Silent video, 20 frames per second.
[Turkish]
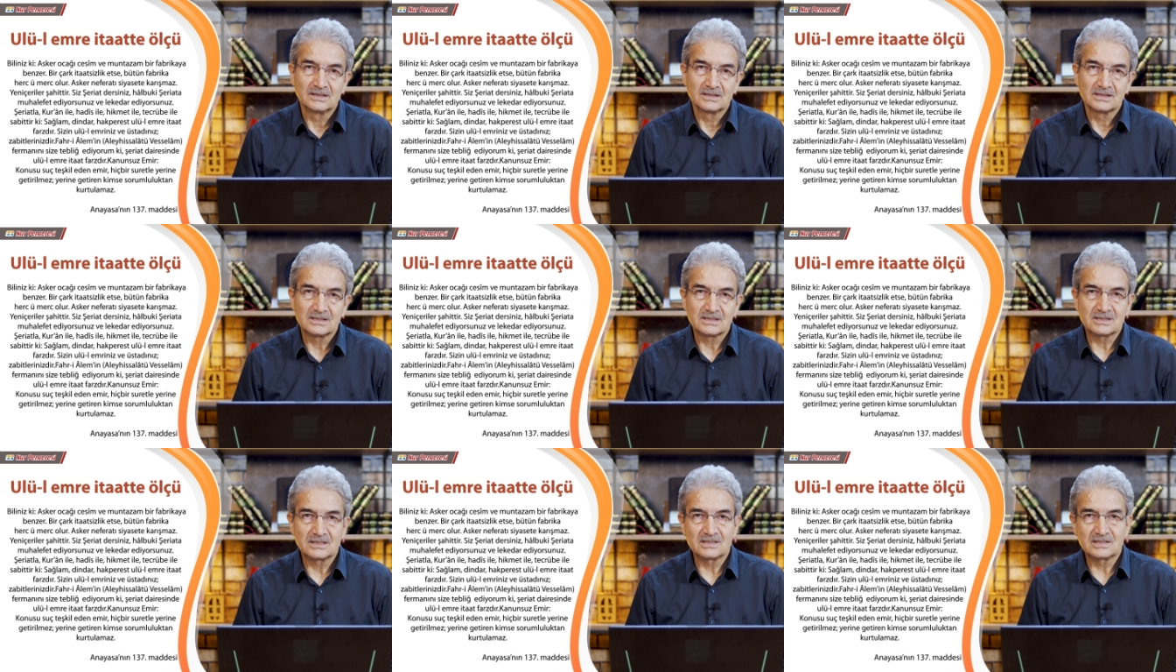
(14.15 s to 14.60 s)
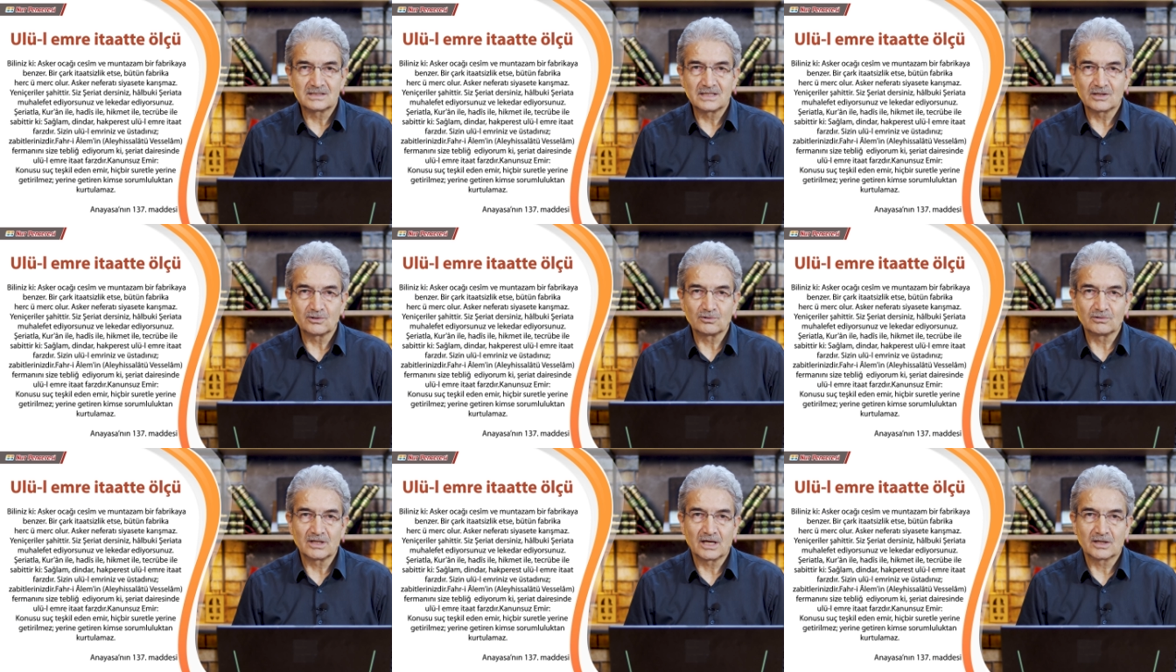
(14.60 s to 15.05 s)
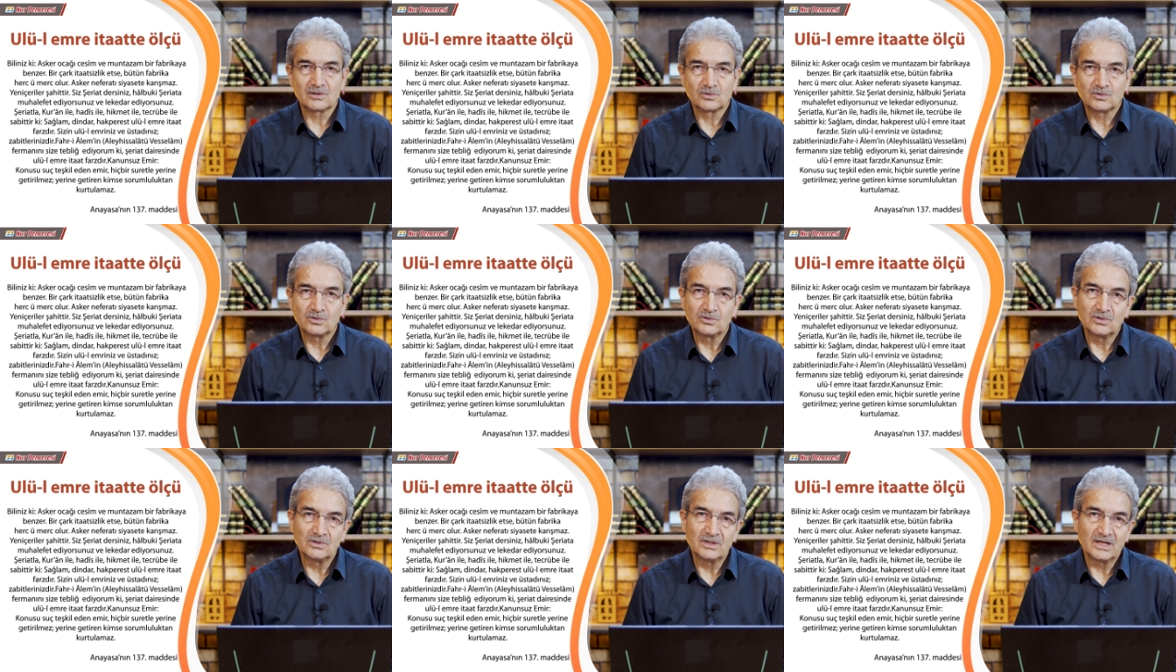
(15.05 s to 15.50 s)
Sizden olan
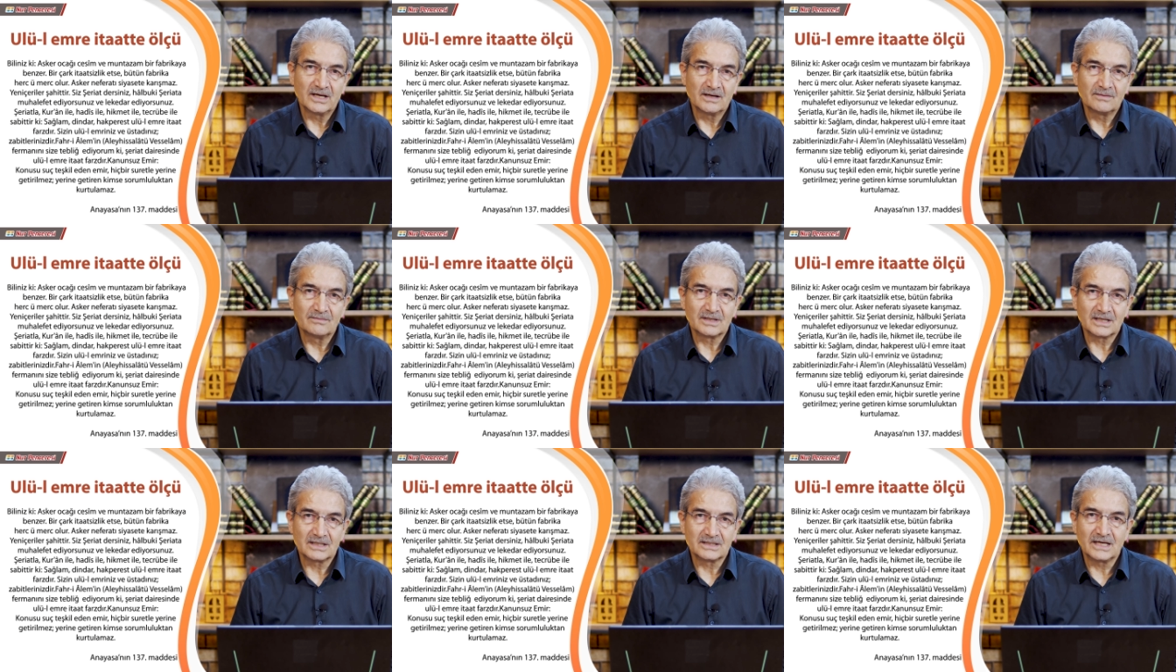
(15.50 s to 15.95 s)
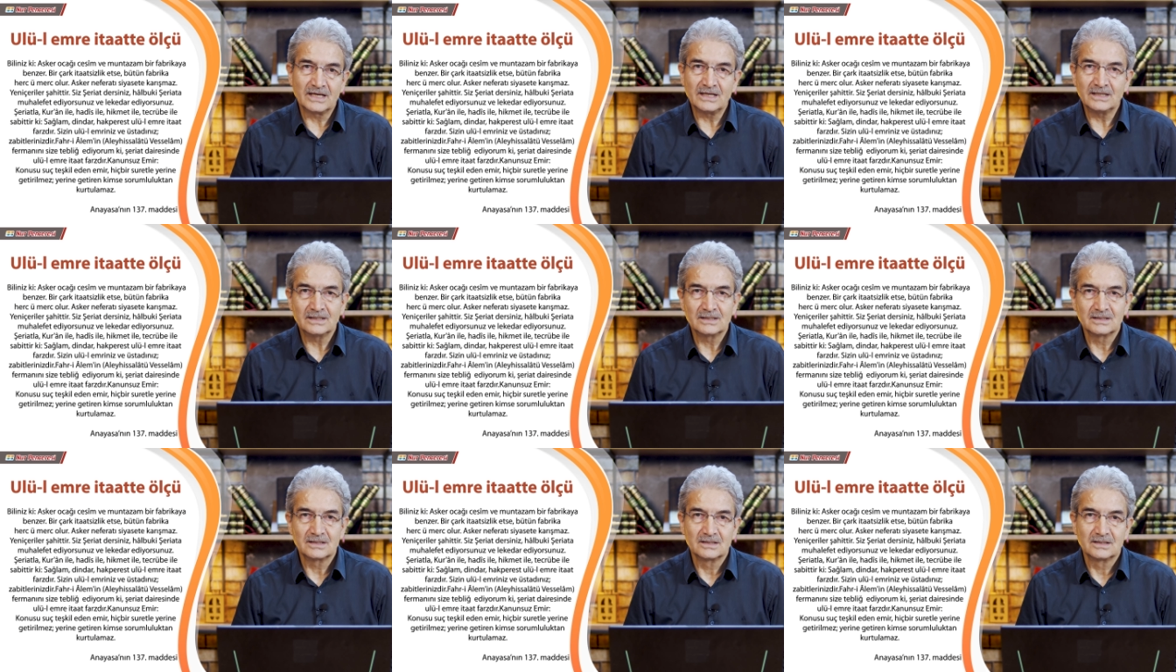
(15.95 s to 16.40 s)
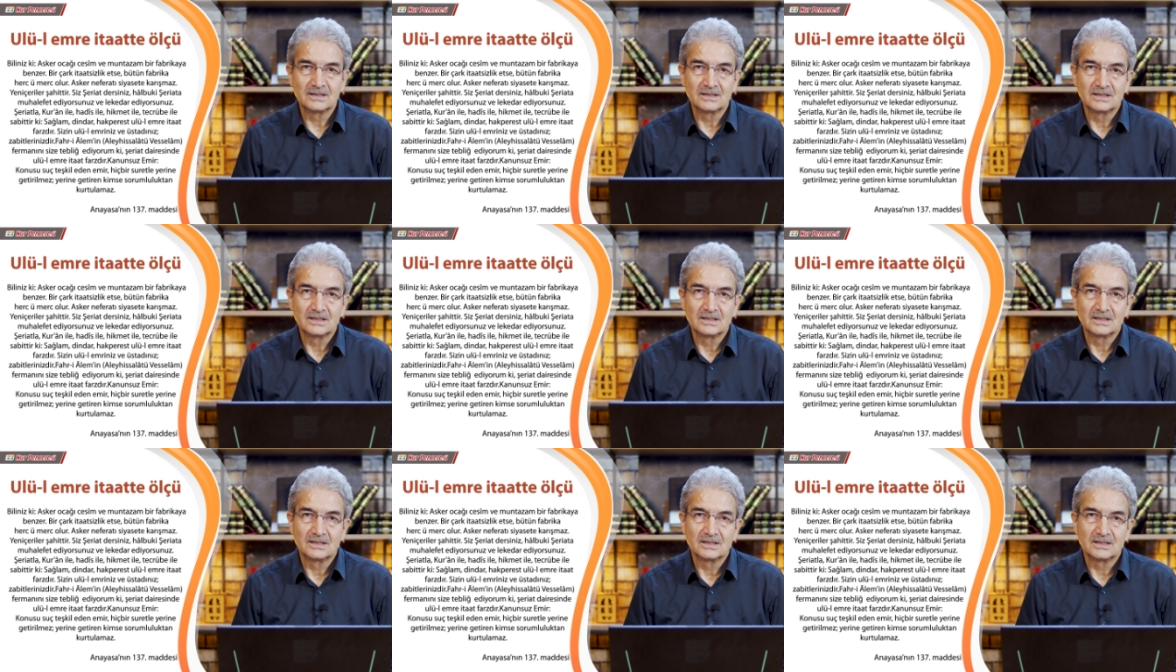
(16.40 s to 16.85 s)
ulul emre de
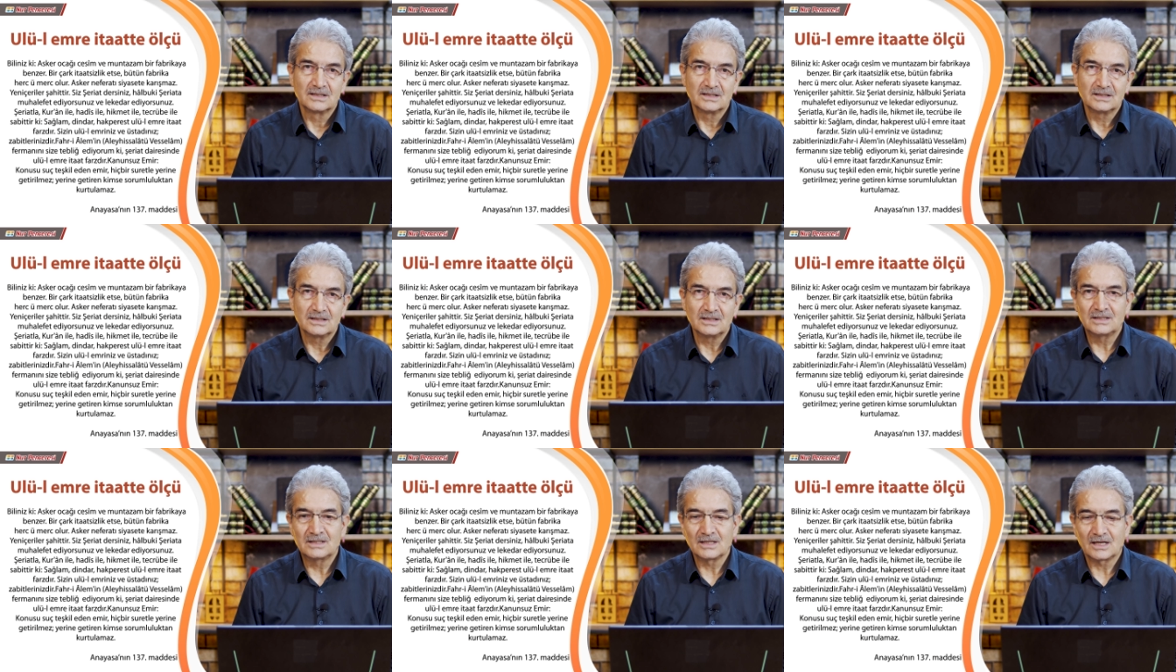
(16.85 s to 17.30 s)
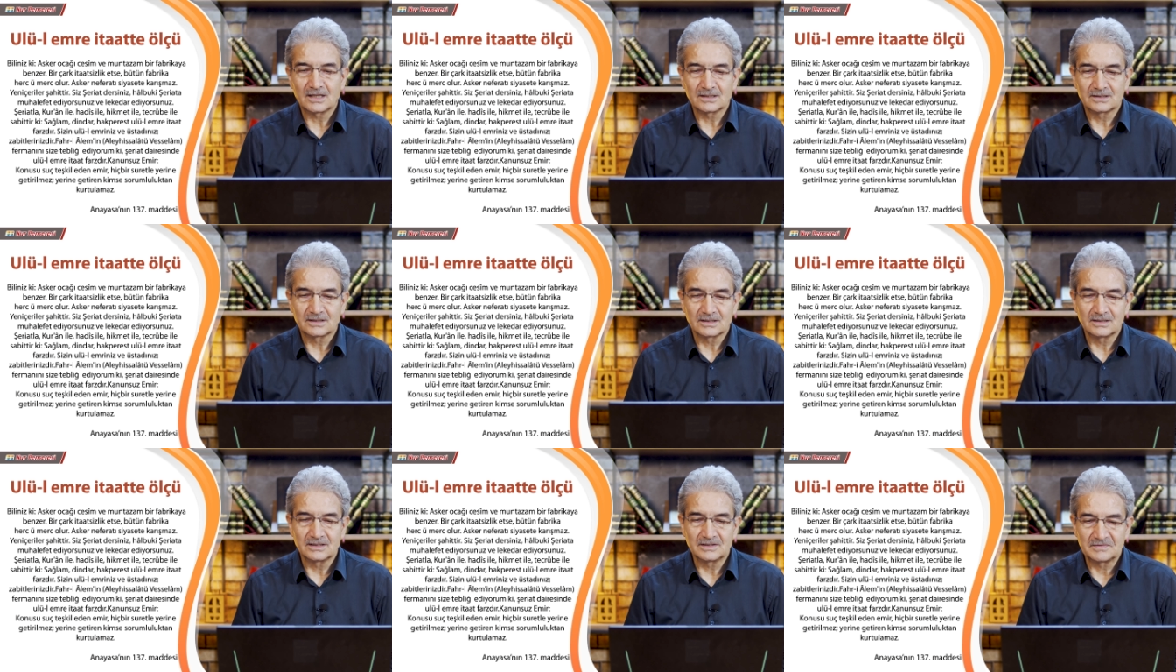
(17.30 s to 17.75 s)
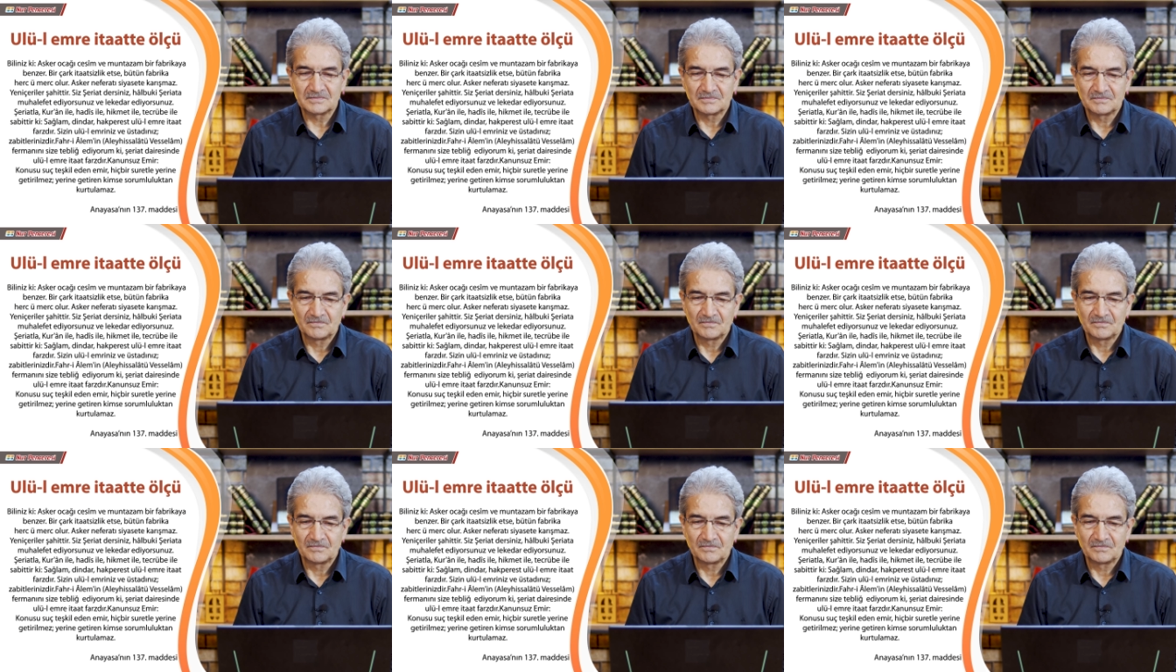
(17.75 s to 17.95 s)
itaat edin.